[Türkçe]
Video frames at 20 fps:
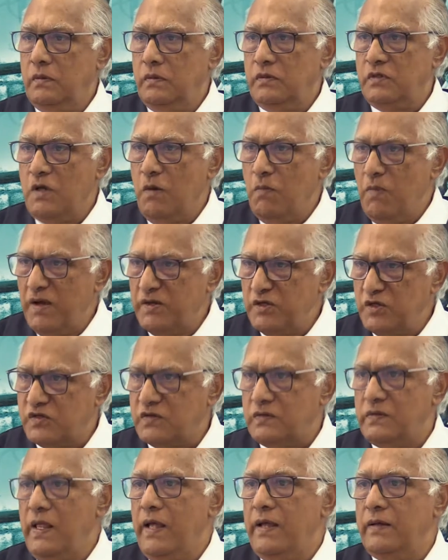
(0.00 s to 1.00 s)

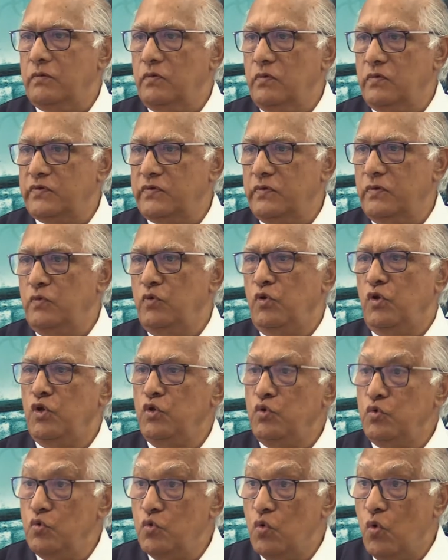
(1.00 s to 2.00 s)
şamanistler olsun,
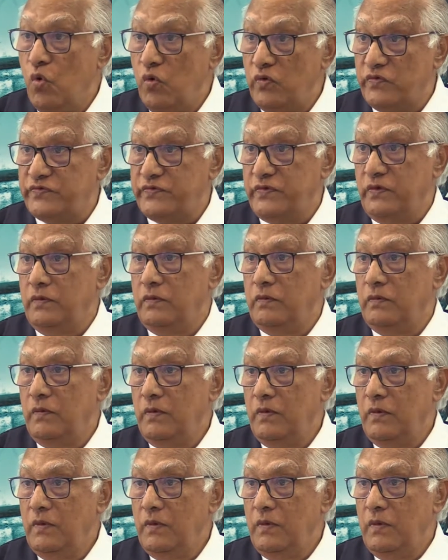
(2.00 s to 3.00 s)
Hindu olsun
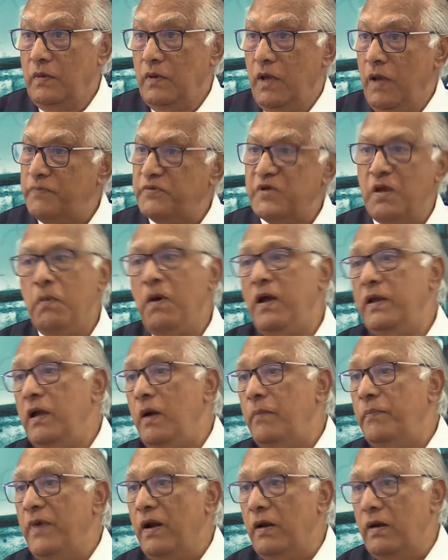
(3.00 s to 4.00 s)
hep şaman
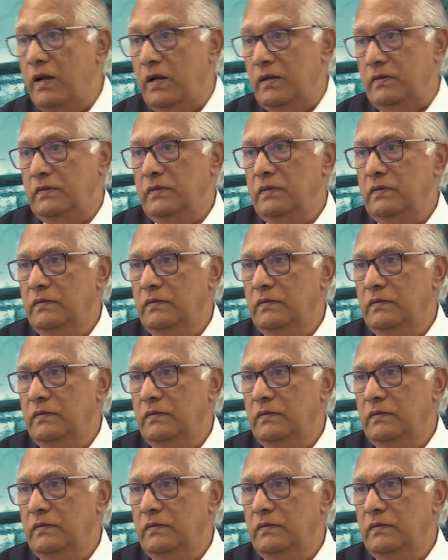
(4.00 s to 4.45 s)
yaparlardı.